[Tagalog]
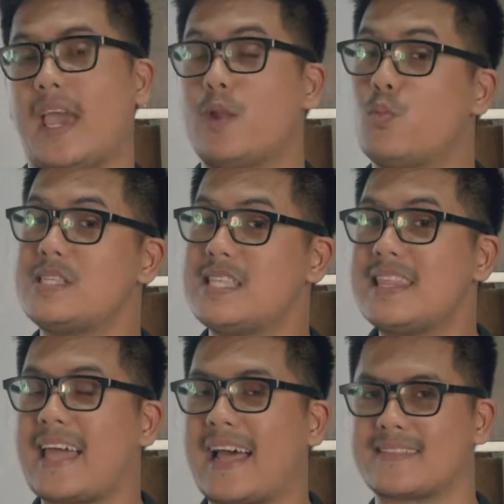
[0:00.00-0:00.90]
And we see
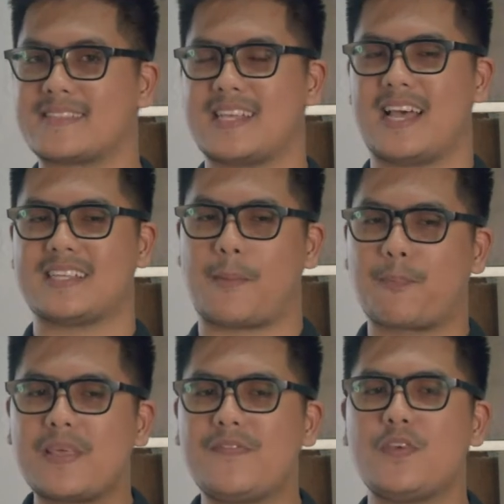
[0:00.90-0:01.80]
that sa, sa
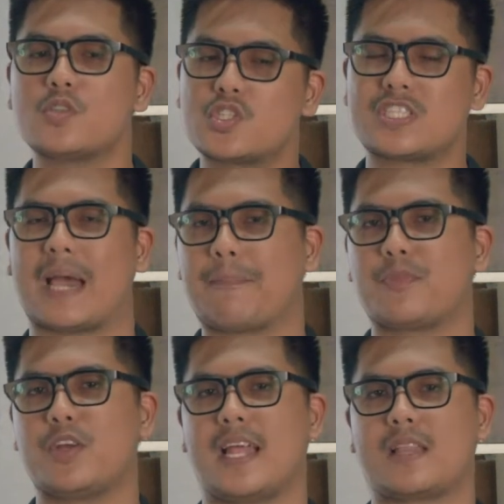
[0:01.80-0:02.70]
previous
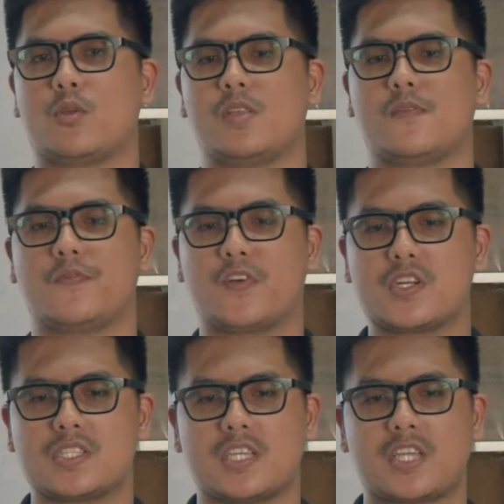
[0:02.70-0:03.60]
chapter nato in
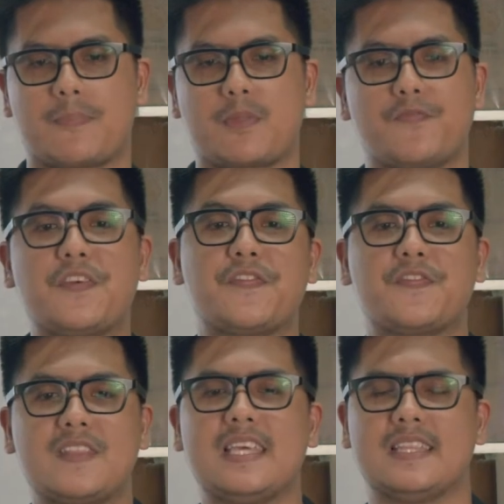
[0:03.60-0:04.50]
verse in chapter
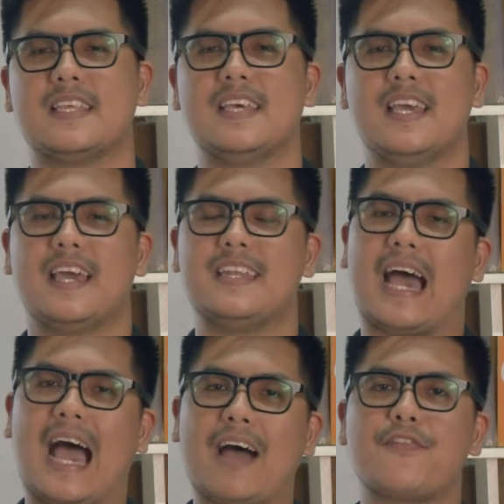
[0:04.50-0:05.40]
15 na
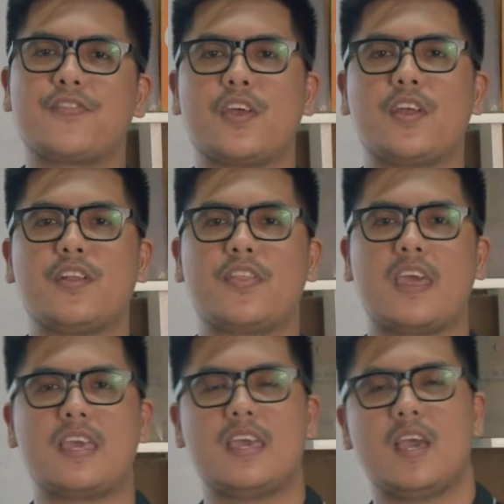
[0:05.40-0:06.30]
after
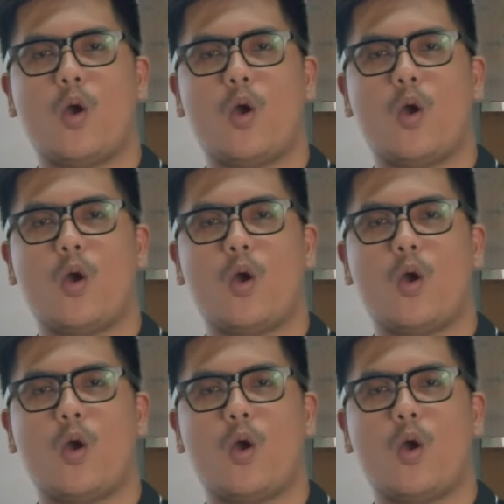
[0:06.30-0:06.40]
they